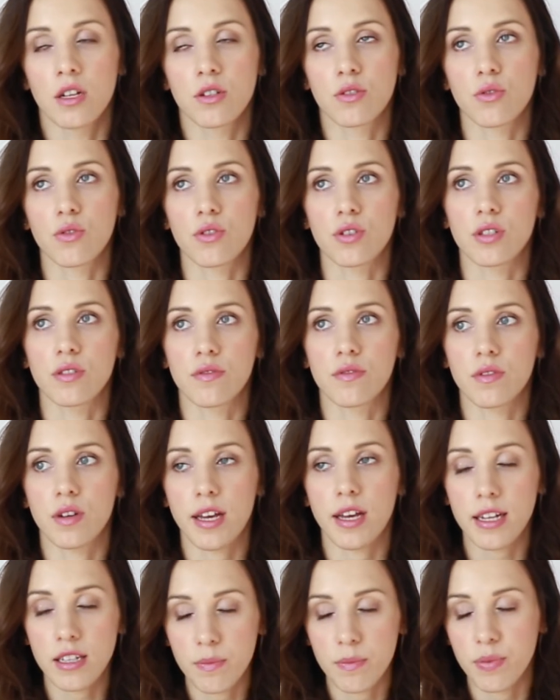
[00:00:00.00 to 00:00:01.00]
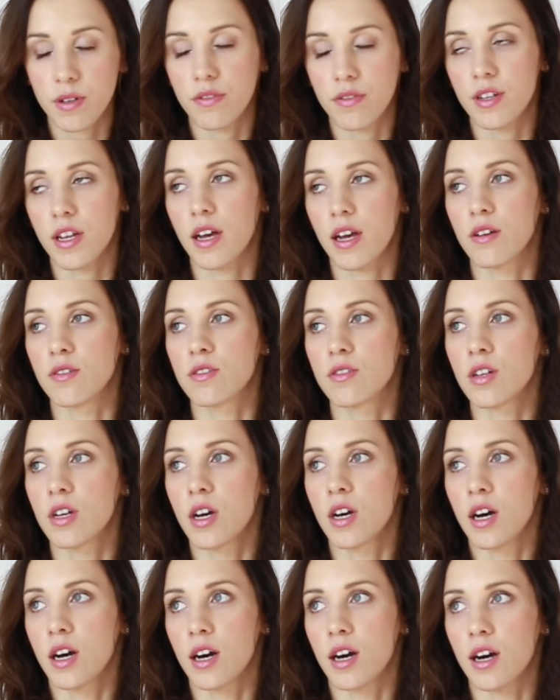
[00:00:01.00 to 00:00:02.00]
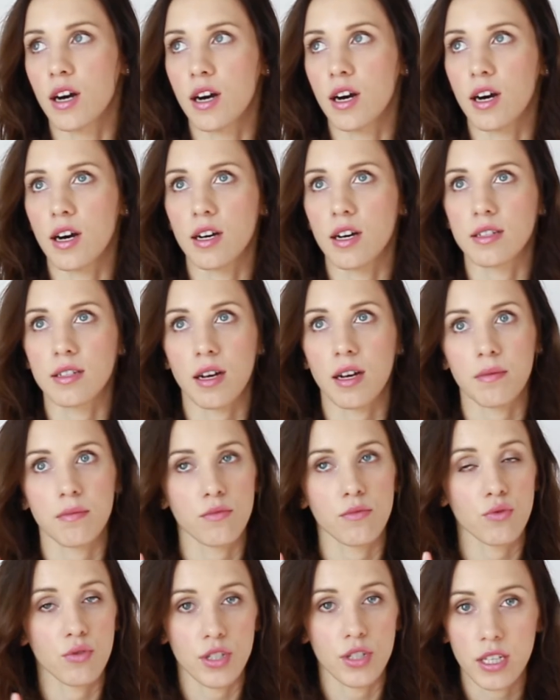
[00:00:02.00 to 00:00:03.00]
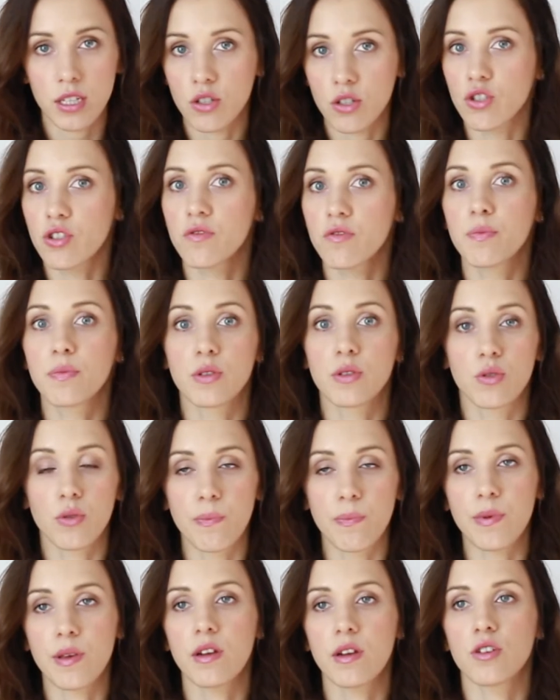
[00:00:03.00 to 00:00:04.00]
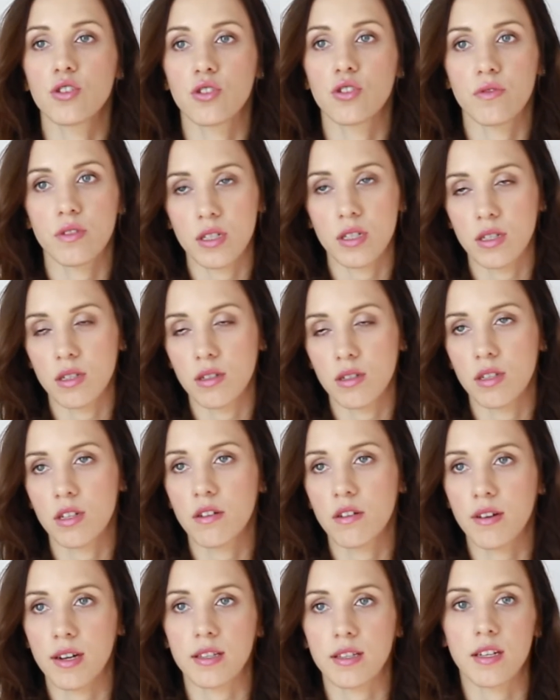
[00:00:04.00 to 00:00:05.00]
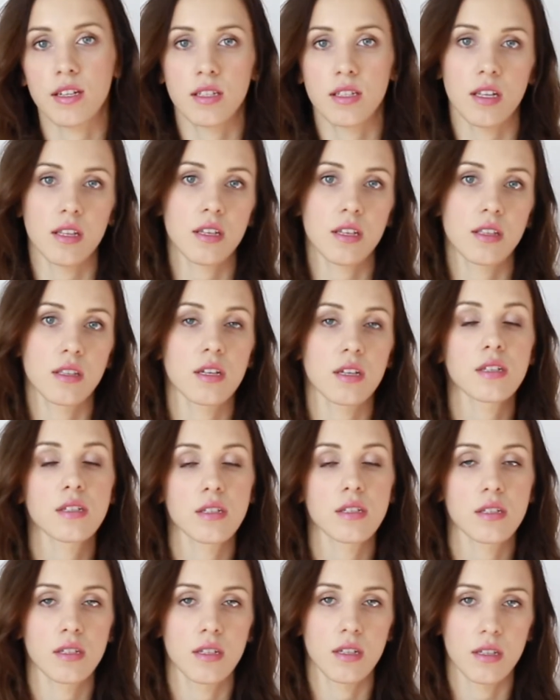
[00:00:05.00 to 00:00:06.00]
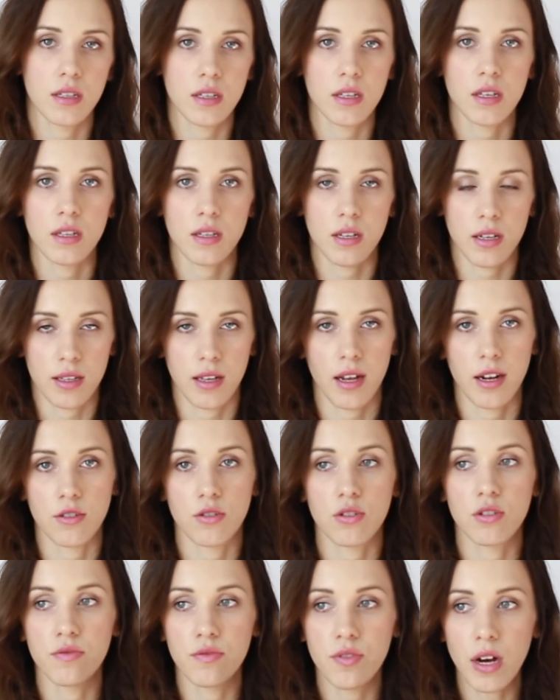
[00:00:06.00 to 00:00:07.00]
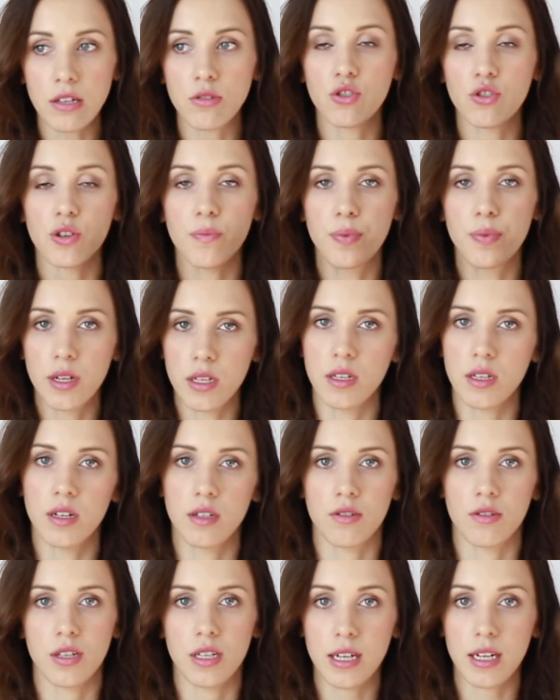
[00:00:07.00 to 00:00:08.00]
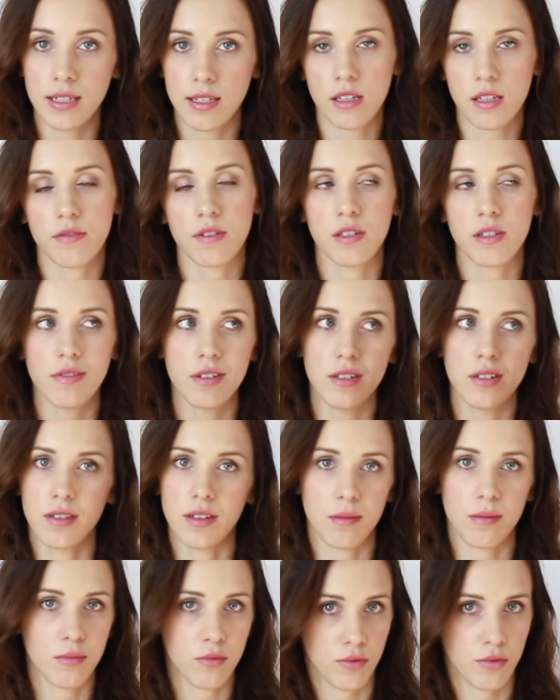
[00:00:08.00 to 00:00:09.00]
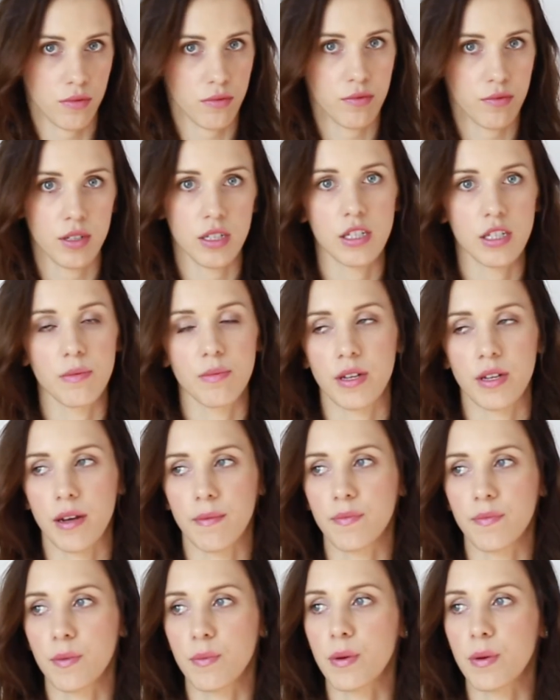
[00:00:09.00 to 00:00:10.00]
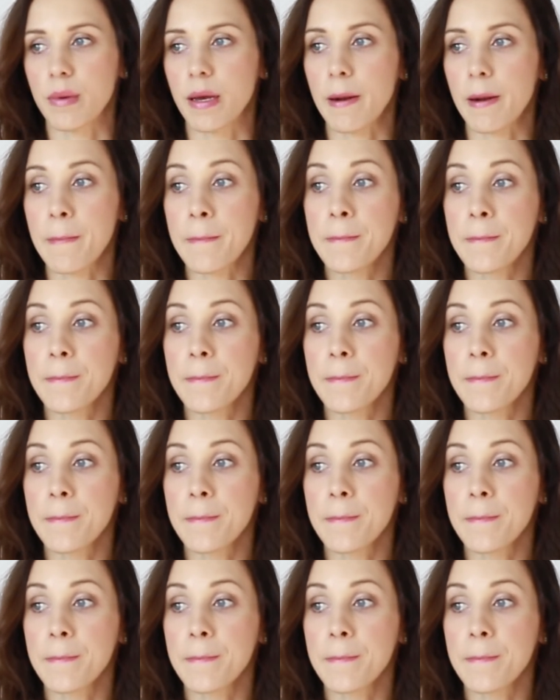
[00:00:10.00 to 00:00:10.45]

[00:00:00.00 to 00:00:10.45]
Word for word: То есть это проверяют. А, там, ну, естественно, что вы поступили, что у вас адекватные оценки, тесты сданы и так далее. То есть вас уже приняли, то есть они хотят вас видеть там в сентябре, например.